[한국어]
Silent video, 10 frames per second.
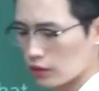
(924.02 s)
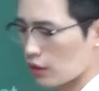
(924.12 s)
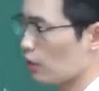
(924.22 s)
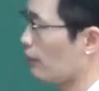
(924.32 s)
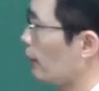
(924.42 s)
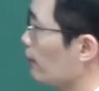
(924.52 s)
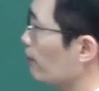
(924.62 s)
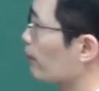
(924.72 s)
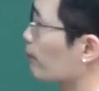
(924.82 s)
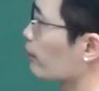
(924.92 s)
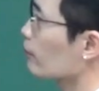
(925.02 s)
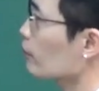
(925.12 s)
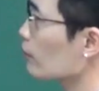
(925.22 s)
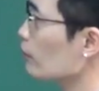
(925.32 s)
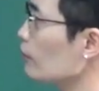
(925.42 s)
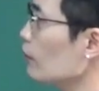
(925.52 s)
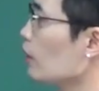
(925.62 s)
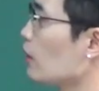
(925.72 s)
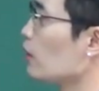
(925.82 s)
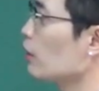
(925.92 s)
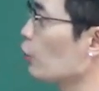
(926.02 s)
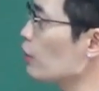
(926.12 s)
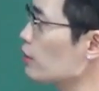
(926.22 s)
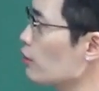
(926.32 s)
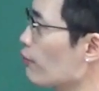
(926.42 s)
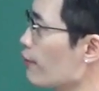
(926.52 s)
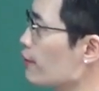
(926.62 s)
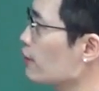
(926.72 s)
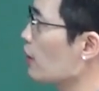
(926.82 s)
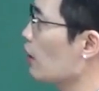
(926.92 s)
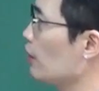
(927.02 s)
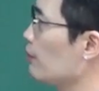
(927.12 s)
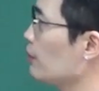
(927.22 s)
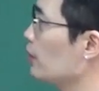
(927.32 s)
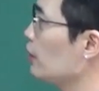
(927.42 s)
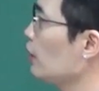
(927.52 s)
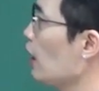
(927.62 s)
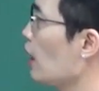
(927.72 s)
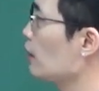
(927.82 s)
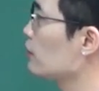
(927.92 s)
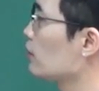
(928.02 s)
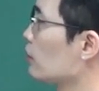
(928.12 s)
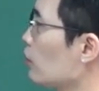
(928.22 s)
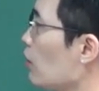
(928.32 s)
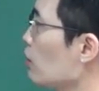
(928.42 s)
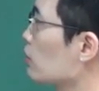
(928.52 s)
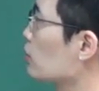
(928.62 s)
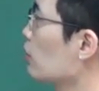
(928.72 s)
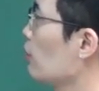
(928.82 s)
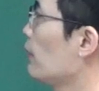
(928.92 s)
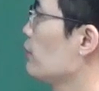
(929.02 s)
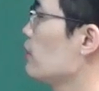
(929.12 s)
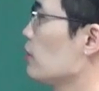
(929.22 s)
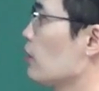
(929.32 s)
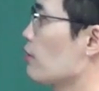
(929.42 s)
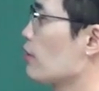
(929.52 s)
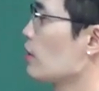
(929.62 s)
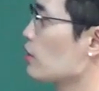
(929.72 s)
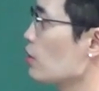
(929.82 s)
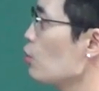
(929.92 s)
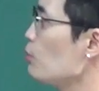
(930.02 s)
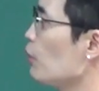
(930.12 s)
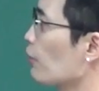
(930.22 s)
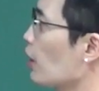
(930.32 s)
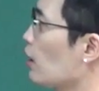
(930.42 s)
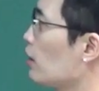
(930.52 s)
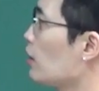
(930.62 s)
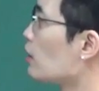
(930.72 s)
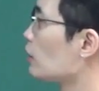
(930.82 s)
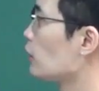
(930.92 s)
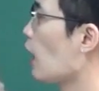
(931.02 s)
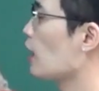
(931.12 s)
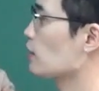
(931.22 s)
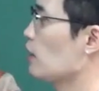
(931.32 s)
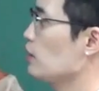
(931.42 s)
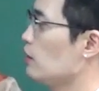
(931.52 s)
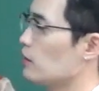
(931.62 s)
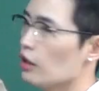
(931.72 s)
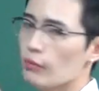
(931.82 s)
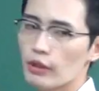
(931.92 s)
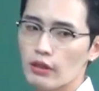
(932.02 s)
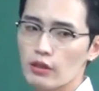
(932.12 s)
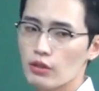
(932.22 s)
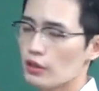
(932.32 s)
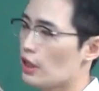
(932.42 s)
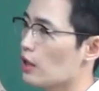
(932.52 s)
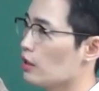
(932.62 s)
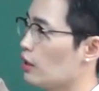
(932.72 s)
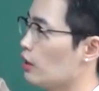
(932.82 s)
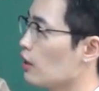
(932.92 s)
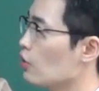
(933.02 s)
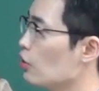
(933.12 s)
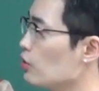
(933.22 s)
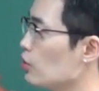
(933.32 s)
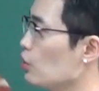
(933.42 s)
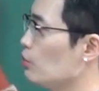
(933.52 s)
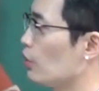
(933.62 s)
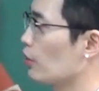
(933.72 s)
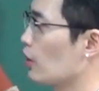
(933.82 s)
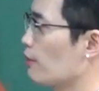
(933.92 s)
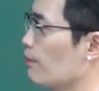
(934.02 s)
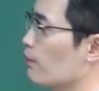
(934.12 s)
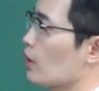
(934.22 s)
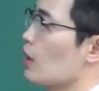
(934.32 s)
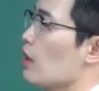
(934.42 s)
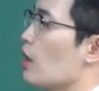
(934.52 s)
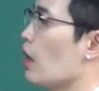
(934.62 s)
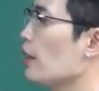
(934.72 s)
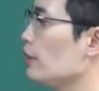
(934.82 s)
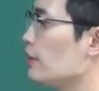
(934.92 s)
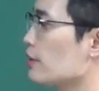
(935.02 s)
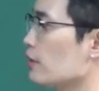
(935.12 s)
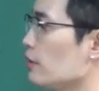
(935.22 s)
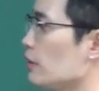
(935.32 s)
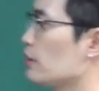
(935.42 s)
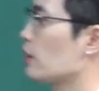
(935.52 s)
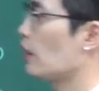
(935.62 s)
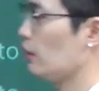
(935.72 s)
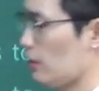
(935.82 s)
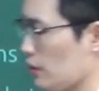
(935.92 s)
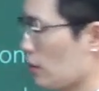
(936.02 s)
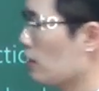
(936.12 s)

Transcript: 다음에 It was the first time he had talked about his life. 처음이었다. 그가 자신의 삶에 대해서 이야기를 한 건 처음이었다. I listened in silence.